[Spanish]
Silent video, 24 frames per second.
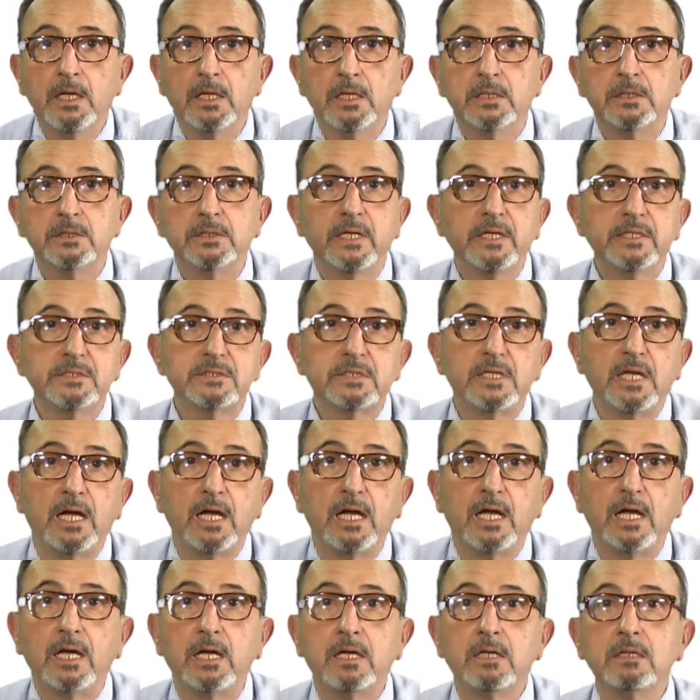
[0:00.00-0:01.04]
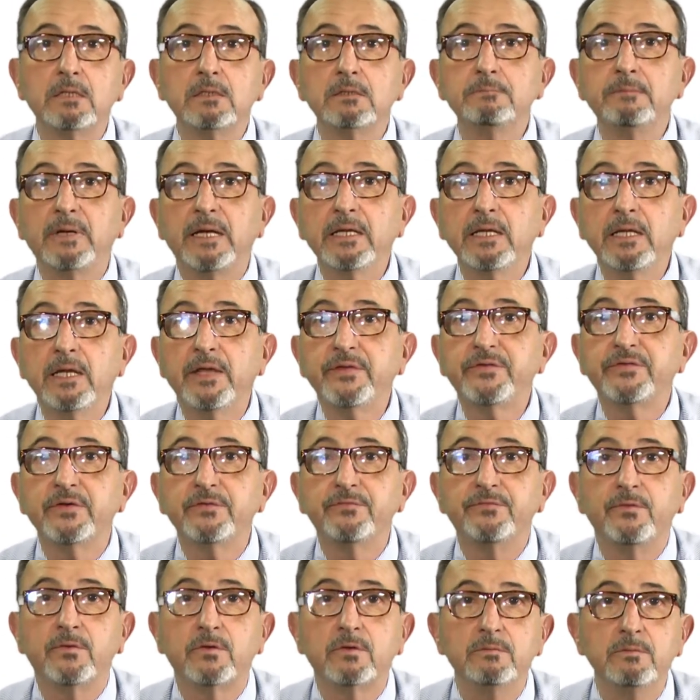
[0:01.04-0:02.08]
De esta manera se
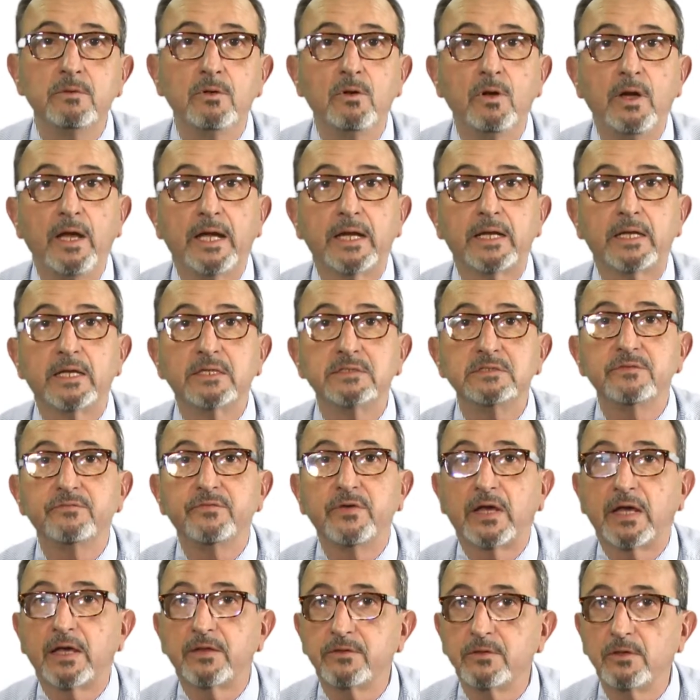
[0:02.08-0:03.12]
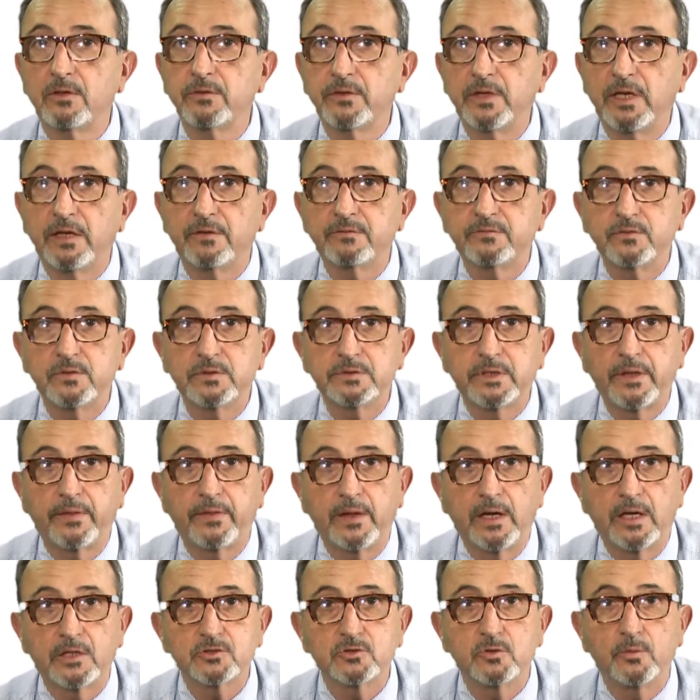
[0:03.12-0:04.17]
formó la clasificación de las fuente
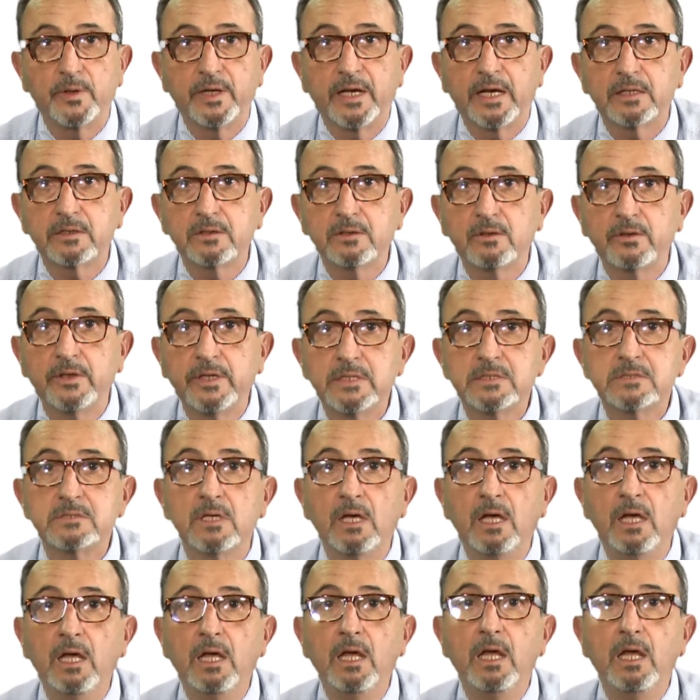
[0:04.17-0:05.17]
de las obligaciones,